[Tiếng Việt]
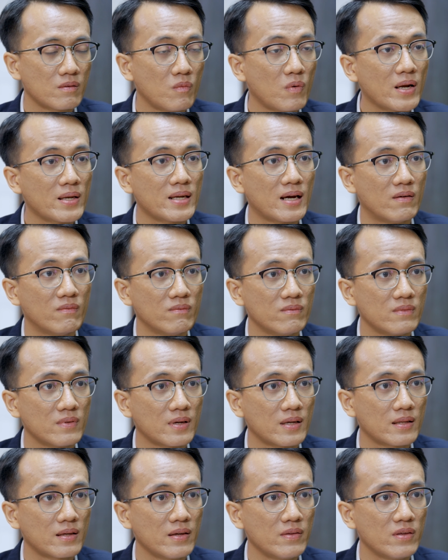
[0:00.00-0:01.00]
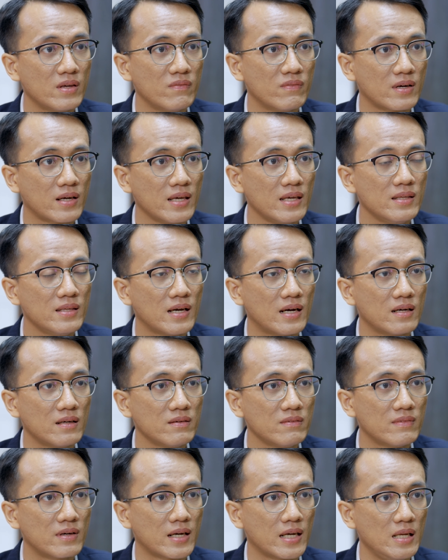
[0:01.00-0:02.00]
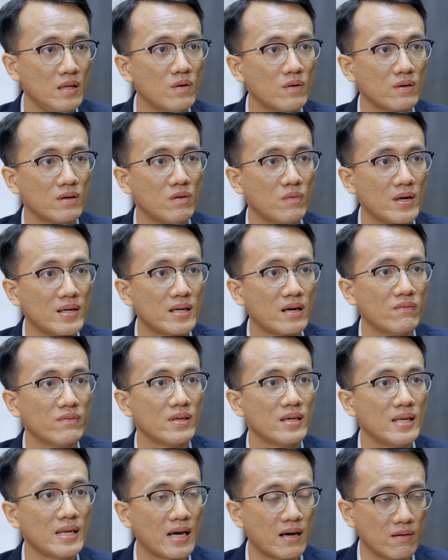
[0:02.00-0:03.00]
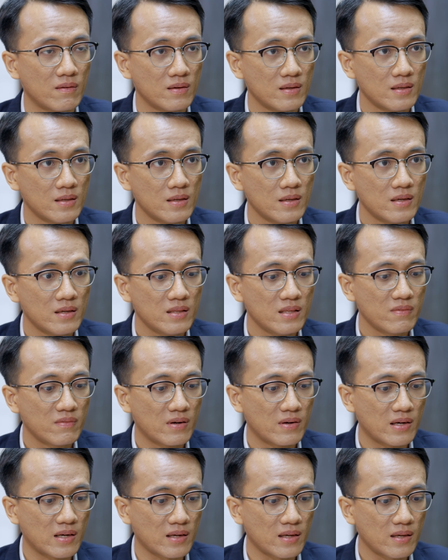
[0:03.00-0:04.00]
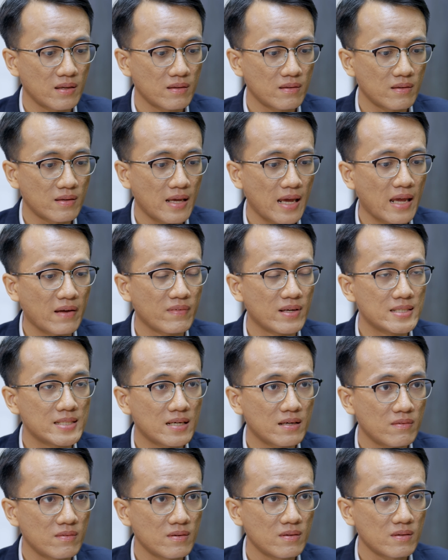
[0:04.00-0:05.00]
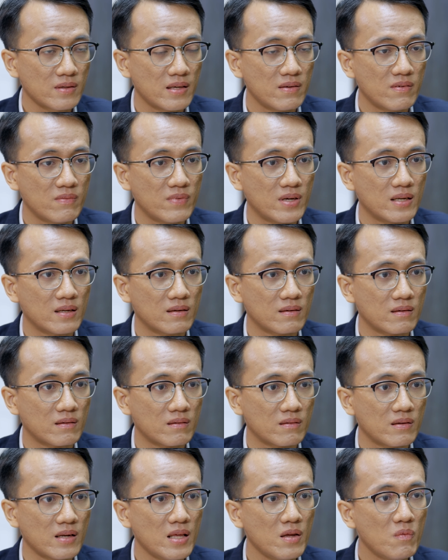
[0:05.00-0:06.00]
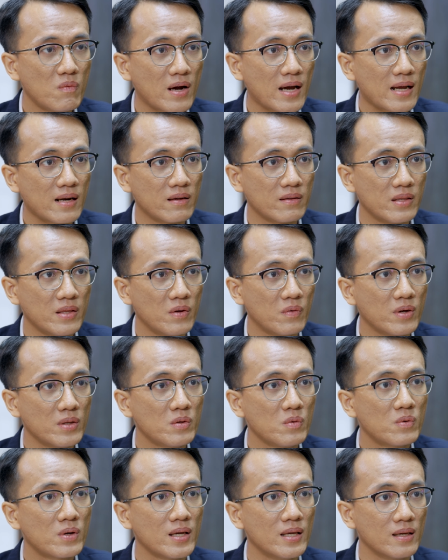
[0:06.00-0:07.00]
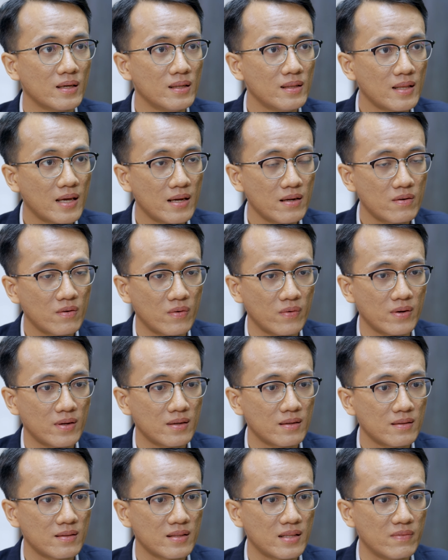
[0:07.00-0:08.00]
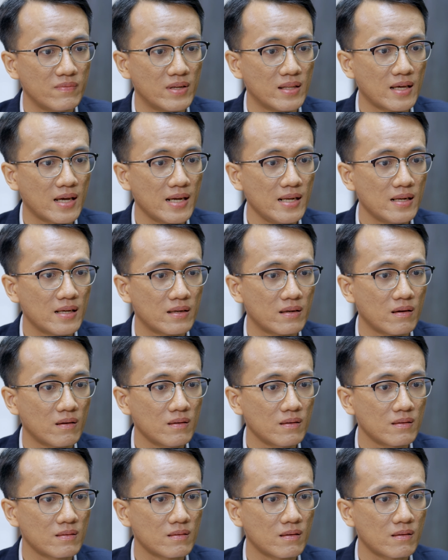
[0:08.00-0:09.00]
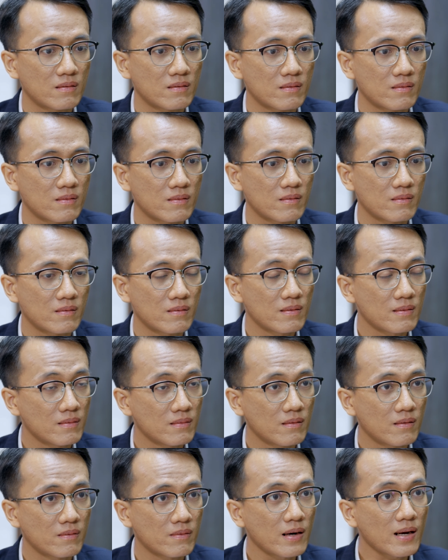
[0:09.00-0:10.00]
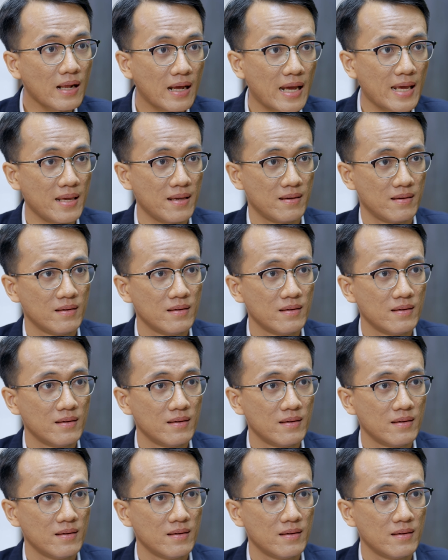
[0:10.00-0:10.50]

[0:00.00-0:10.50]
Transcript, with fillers: nó quan trọng cái chuyện mà kiên nhẫn và kỷ luật nó quan trọng như thế nào nhưng mà càng về sau á, khi mà mình đi qua được nhiều cái chu kỳ kinh tế rồi á, thì mình thấy là nó nó, nó nó nó rất là hay